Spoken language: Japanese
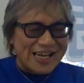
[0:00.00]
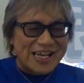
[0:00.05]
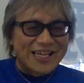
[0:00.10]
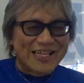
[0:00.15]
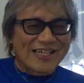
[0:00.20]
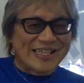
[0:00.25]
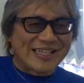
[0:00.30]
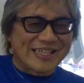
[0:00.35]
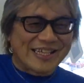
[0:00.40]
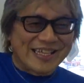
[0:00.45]

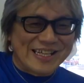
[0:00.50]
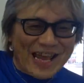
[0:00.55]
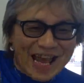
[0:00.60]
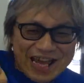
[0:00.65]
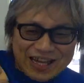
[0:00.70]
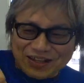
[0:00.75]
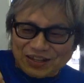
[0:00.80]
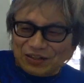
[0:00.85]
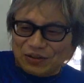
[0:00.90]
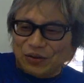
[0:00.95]
死
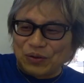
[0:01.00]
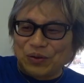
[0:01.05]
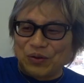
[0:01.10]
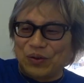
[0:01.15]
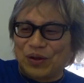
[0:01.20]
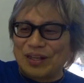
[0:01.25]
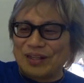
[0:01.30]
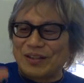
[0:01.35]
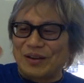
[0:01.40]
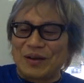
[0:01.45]
ねってどういうこ
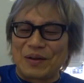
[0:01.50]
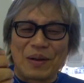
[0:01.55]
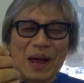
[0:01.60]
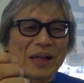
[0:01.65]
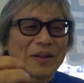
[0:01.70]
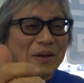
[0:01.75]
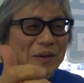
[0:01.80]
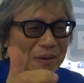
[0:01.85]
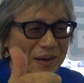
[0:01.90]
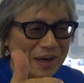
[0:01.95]
とかってこれ
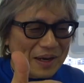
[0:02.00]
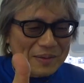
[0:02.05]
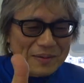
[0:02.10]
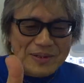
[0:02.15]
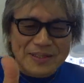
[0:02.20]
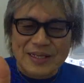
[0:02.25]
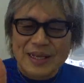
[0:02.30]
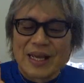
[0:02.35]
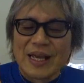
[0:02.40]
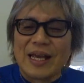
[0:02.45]
後で分かりま
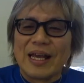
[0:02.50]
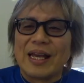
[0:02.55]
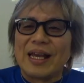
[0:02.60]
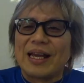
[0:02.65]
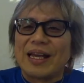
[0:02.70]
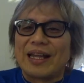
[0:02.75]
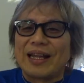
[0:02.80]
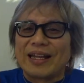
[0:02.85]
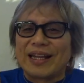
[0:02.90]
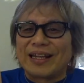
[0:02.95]
す
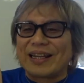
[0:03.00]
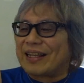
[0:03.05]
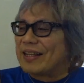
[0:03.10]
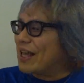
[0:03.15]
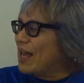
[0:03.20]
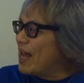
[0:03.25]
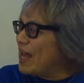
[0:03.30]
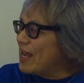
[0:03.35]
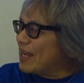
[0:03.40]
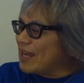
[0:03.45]

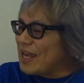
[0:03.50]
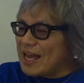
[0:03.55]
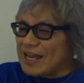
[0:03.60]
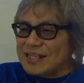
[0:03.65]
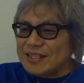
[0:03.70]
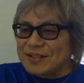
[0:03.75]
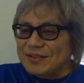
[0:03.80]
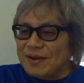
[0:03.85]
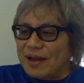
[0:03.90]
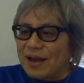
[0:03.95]
低気
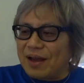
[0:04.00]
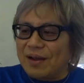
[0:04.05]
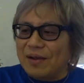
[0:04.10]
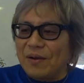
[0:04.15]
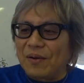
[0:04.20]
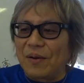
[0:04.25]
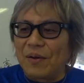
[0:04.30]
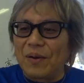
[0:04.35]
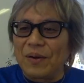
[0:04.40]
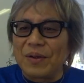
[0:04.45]
圧は
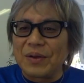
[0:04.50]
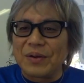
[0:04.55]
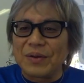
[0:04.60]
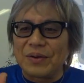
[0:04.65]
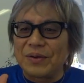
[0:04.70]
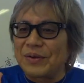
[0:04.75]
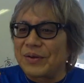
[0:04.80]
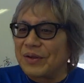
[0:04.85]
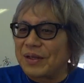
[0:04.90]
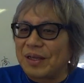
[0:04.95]
こういう
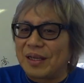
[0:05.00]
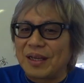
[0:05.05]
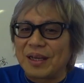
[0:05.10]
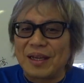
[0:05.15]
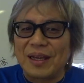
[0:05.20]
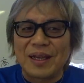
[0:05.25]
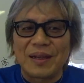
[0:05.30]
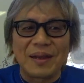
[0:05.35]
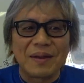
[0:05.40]
ふうに